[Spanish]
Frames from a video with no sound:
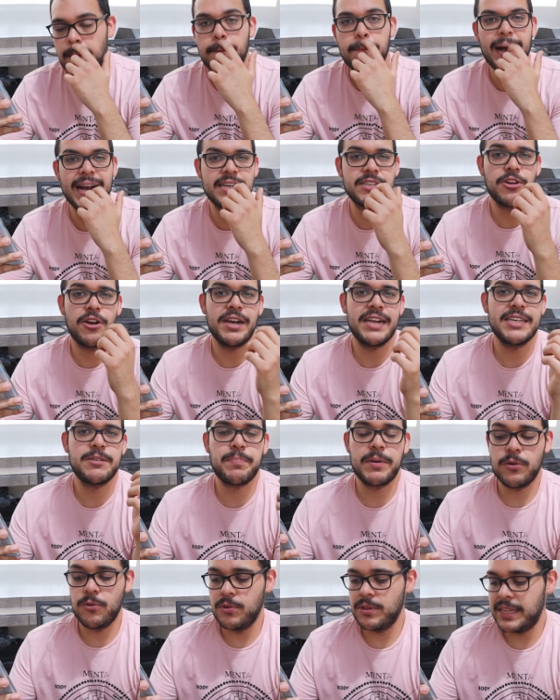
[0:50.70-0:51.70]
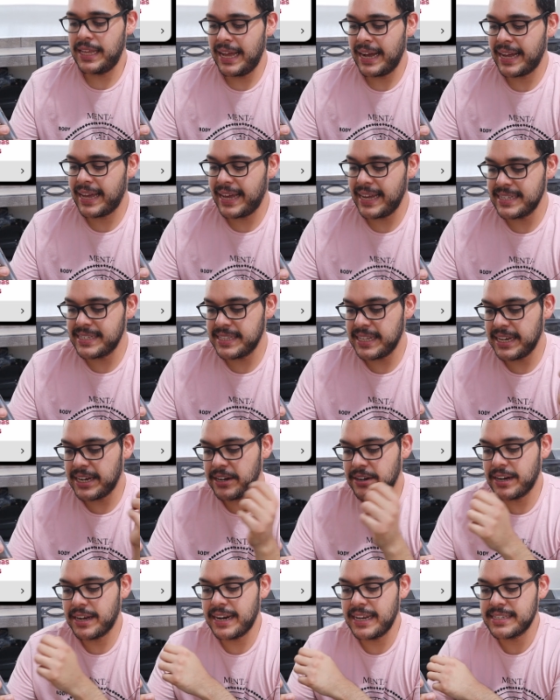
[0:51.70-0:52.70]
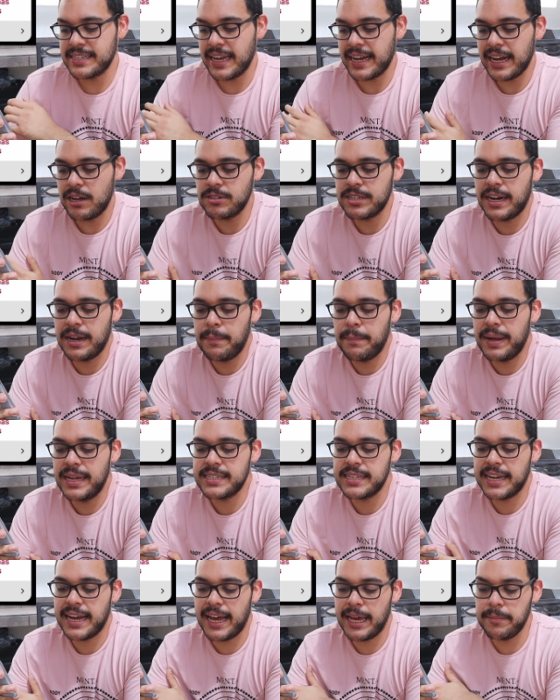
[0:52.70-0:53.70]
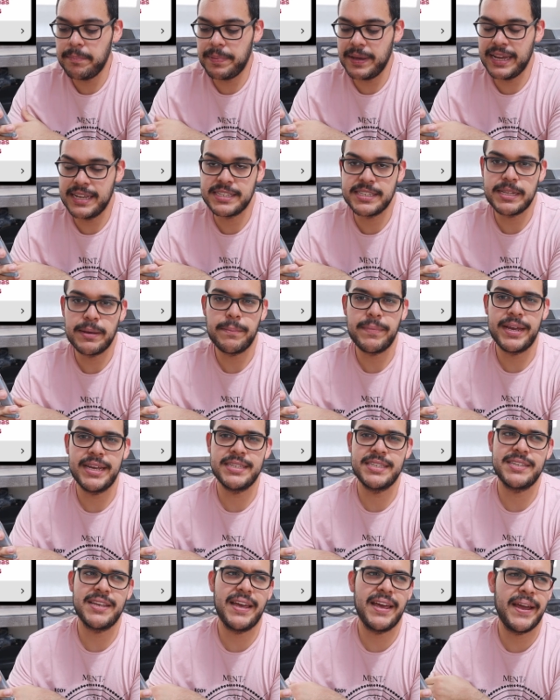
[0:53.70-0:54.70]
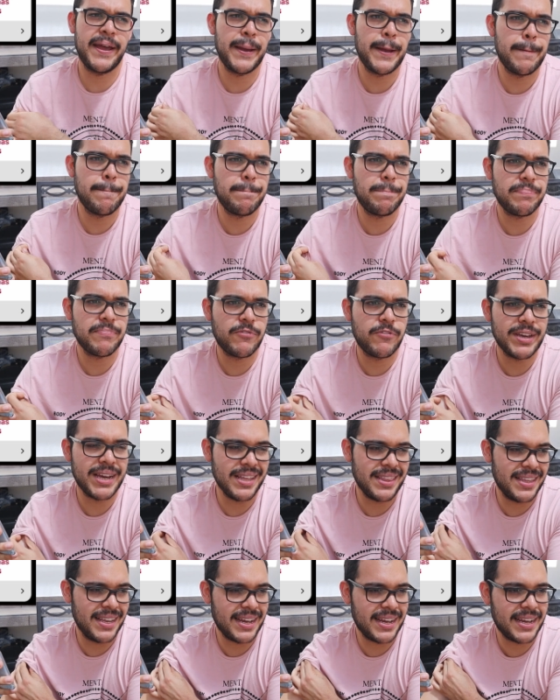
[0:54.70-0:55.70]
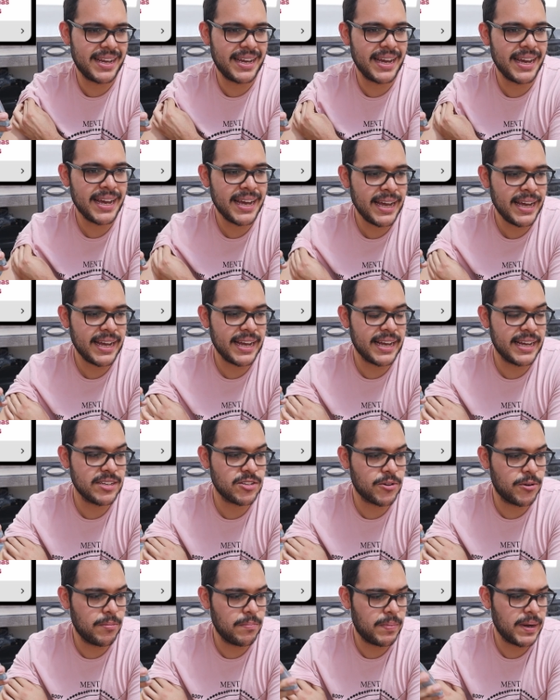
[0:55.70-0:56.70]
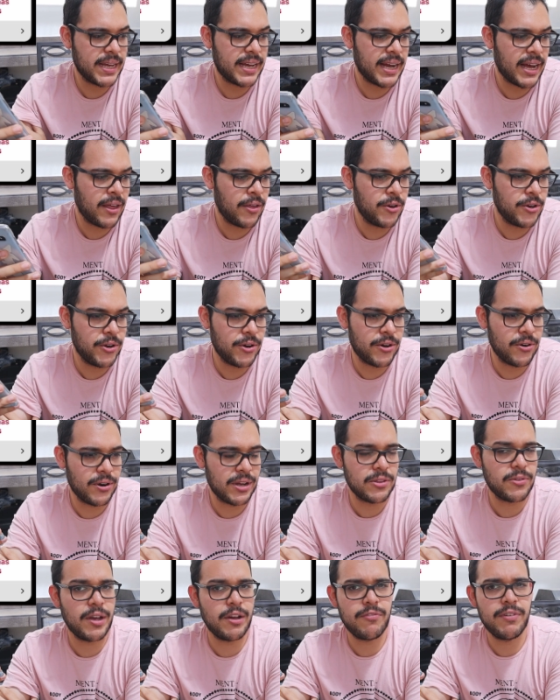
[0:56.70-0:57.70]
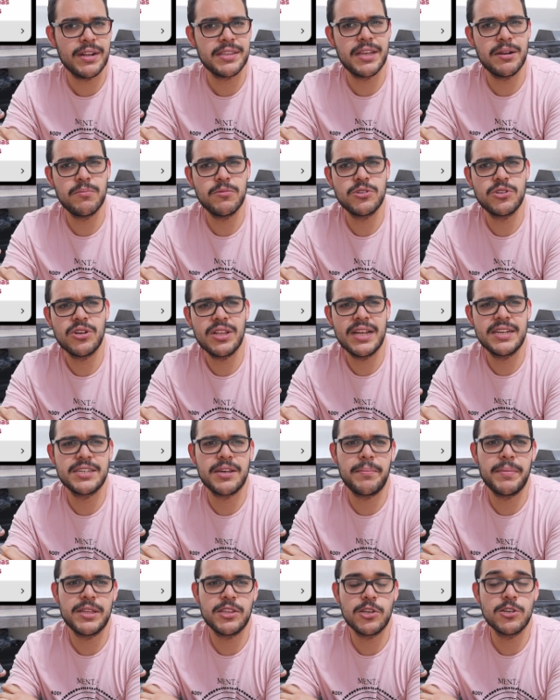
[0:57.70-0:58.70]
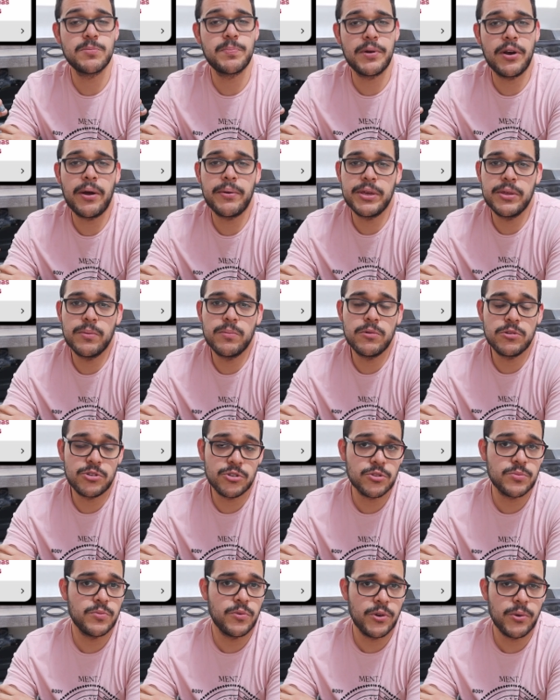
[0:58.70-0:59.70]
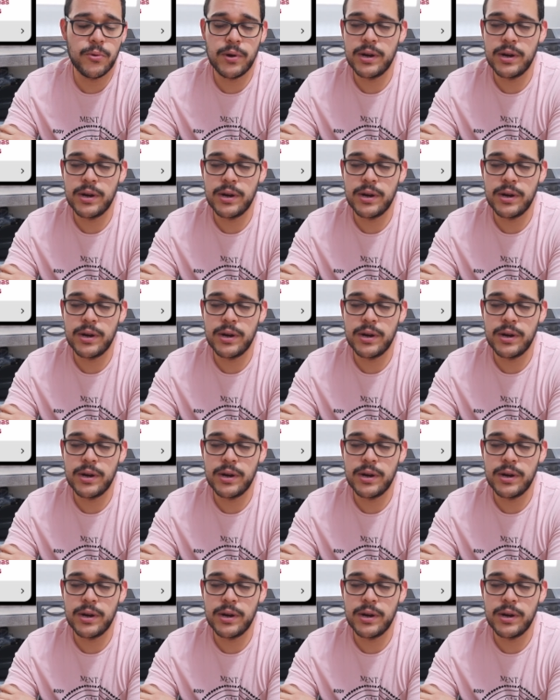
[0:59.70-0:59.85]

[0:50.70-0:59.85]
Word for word: Max Solís pregunta, ¿qué sneaker crees que causará más hype este mes? Em, fíjate que es complicado, yo creo que todavía faltan muchos lanzamientos, pero ha habido muchos muy